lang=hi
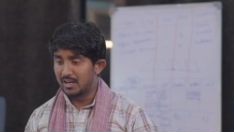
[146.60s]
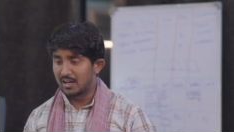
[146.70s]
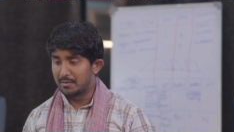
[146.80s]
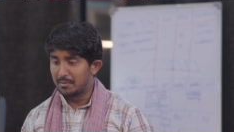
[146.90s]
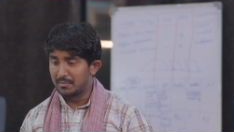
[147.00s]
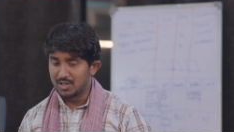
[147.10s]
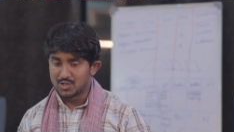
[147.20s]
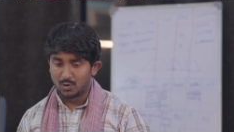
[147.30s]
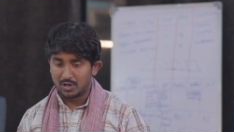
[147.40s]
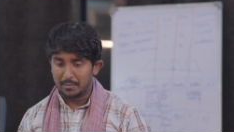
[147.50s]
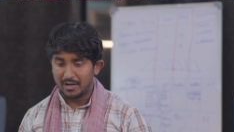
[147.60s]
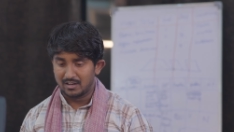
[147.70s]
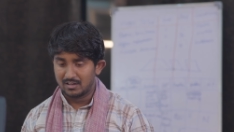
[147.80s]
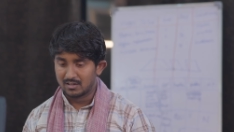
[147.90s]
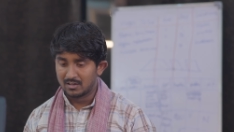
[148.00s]
मेरे घर में मेरी छोटी
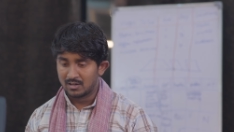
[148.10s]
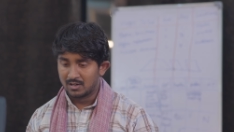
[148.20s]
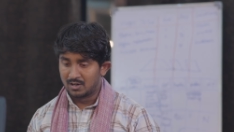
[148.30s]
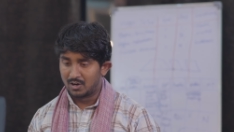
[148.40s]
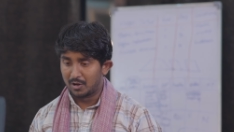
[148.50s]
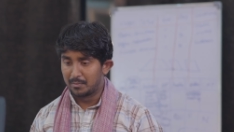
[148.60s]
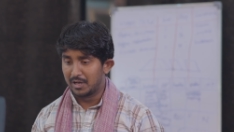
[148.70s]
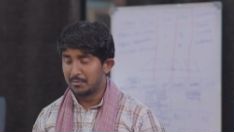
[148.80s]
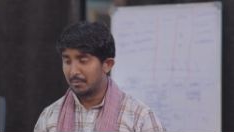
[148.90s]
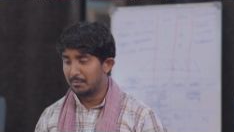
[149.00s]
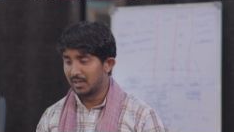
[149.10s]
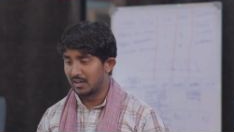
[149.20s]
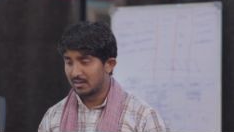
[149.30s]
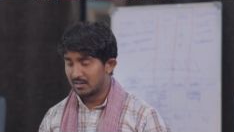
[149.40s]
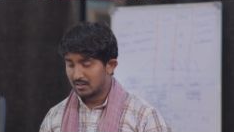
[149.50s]
बहन और मेरी मम्मी
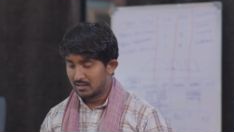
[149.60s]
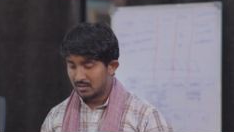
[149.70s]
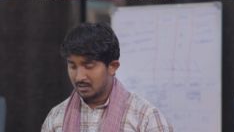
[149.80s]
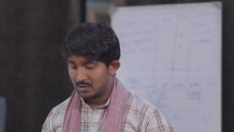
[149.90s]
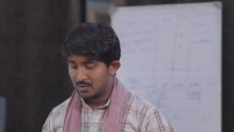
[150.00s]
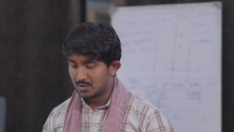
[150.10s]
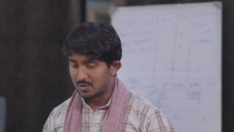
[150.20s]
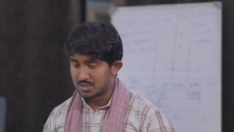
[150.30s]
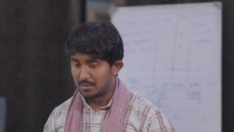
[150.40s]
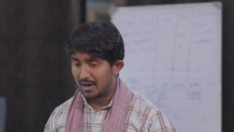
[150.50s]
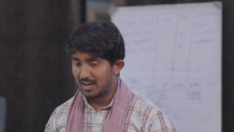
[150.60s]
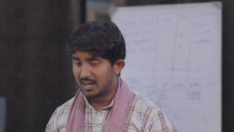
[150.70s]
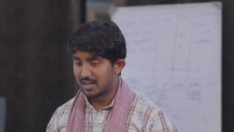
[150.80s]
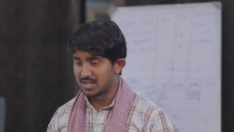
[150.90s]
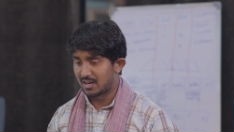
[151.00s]
है उनको
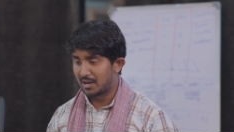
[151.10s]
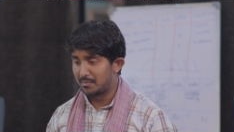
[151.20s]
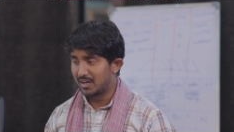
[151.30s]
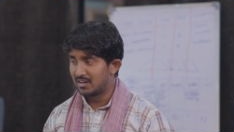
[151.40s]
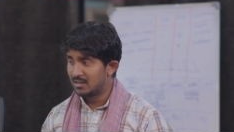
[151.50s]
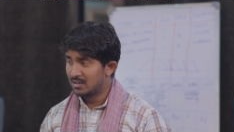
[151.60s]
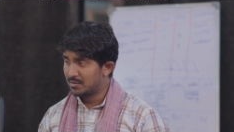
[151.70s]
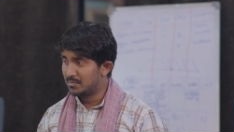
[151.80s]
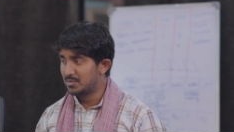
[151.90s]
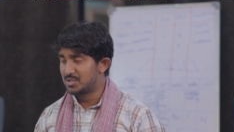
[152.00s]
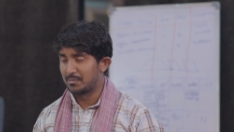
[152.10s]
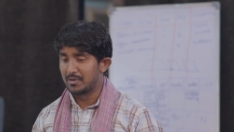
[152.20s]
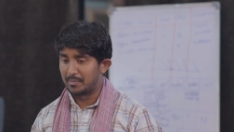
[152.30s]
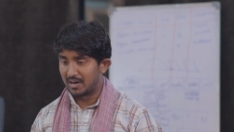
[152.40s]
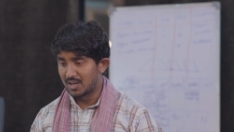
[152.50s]
संभालने के चक्कर में मुझे
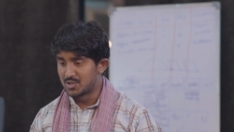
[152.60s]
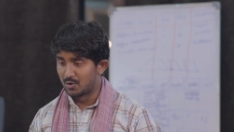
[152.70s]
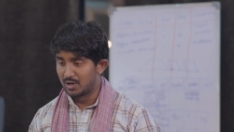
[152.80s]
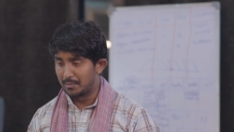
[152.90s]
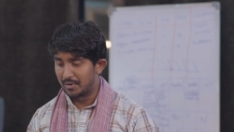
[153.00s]
अपनी पढ़ाई छोड़नी